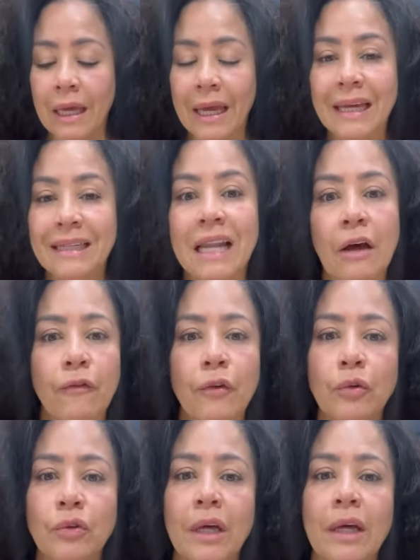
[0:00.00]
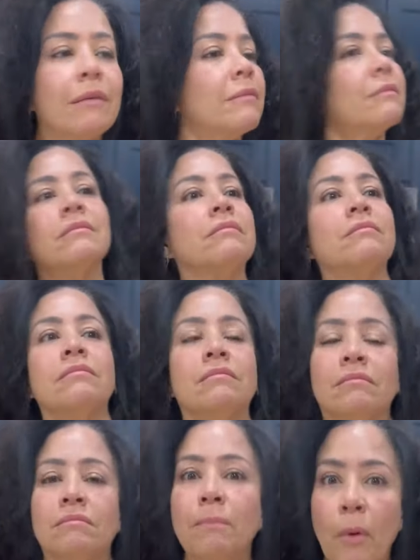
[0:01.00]
es la fruta
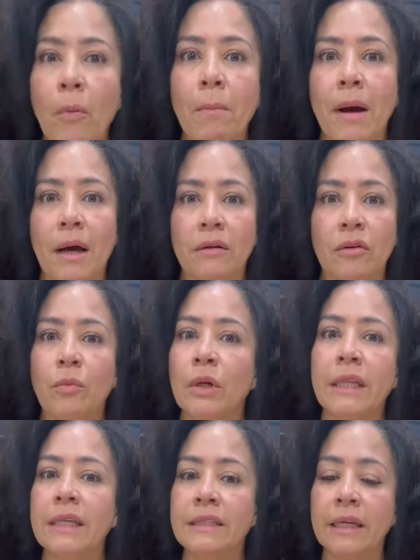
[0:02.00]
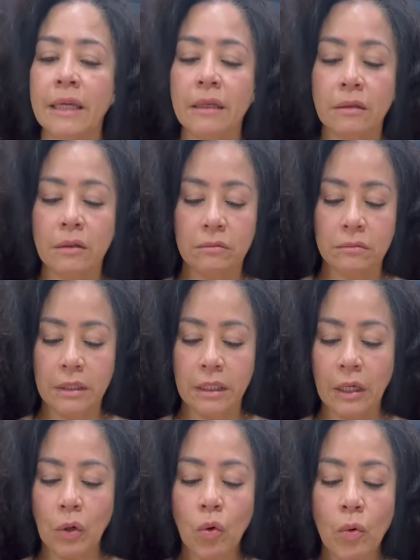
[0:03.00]
bomba, como le dicen en,
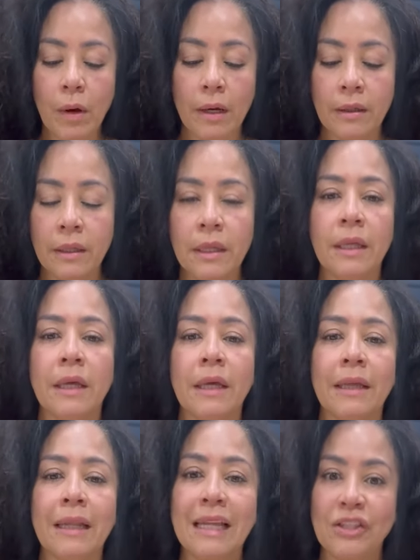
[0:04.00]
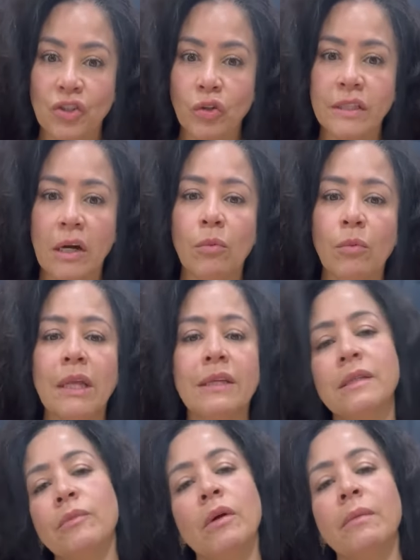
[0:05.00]
Cuba, lechosa, como le
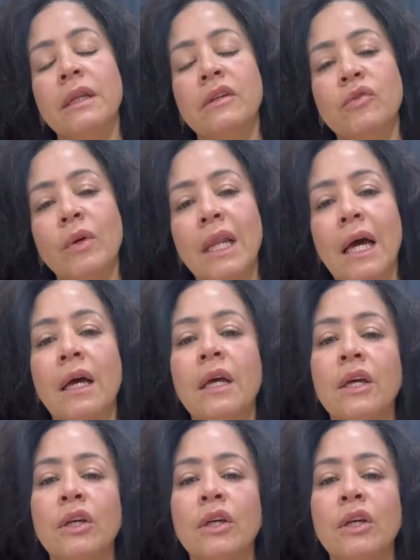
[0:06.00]
decimos en Venezuela.